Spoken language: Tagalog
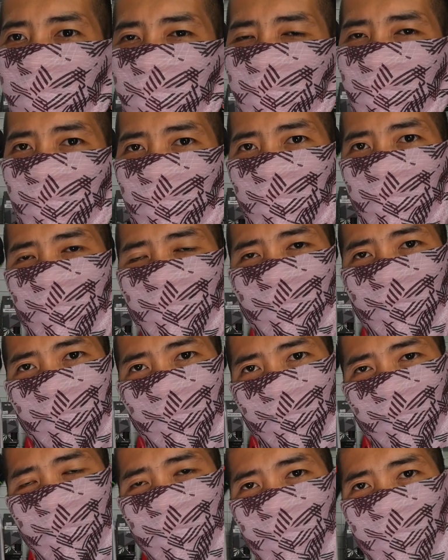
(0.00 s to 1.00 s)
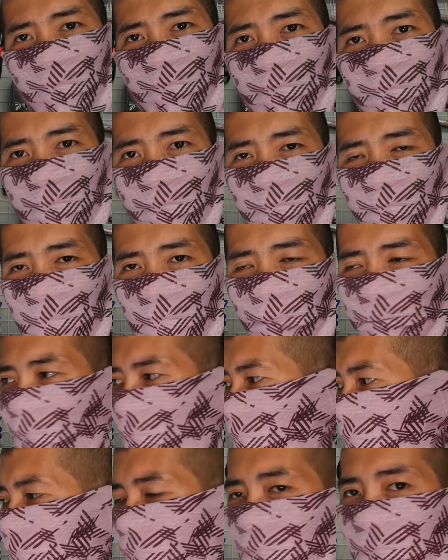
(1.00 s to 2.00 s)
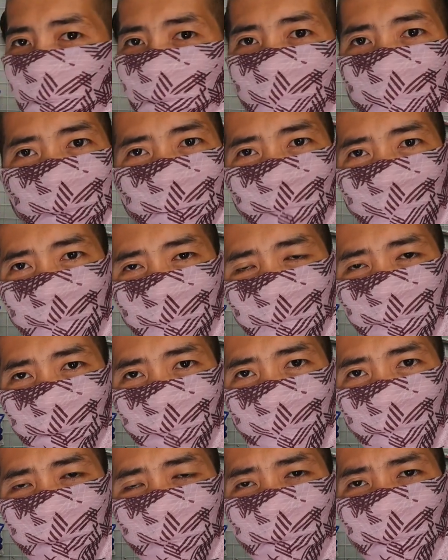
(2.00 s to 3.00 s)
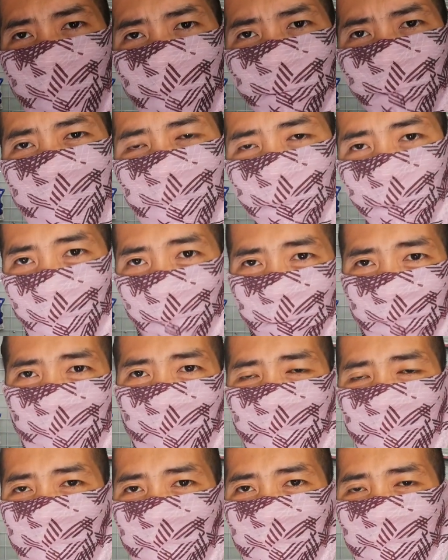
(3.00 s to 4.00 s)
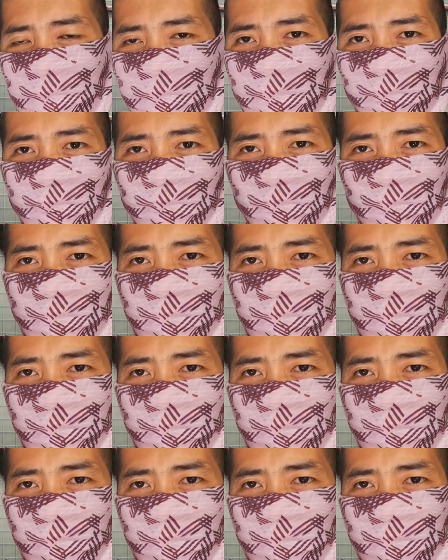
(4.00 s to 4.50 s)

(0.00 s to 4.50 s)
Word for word: So, sabi eh, 1 by, 1 by 12, kaya nakalagay siguro